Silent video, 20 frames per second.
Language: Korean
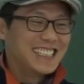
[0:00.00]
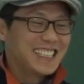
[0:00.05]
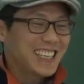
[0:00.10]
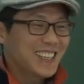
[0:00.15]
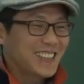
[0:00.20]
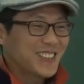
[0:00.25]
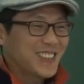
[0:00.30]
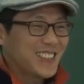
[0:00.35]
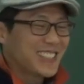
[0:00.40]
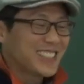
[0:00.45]

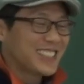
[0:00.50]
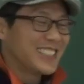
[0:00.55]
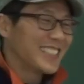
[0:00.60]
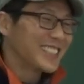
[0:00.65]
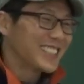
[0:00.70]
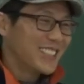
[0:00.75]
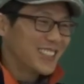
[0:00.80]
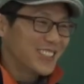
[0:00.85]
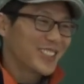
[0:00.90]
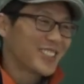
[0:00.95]
사람들이
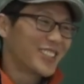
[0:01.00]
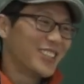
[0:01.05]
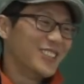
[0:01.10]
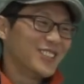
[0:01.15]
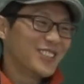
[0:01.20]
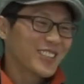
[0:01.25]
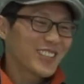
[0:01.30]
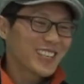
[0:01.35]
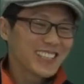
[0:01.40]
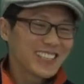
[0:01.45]
그냥
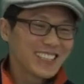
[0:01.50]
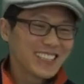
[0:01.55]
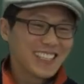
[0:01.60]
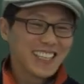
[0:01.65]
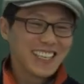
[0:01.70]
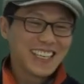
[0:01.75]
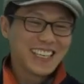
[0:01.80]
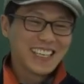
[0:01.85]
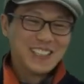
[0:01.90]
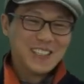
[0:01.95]
넣어줬으면
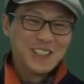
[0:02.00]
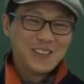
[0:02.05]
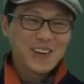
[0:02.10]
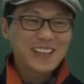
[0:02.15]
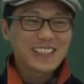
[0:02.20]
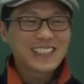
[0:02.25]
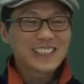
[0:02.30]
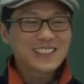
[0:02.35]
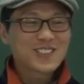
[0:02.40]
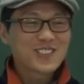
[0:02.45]
좋겠는데
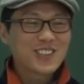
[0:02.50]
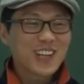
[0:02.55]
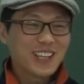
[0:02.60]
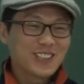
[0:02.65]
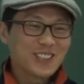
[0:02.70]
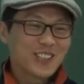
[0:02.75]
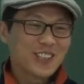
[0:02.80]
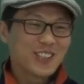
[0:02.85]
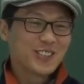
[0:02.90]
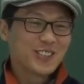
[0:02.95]
화장지도 안 줘요.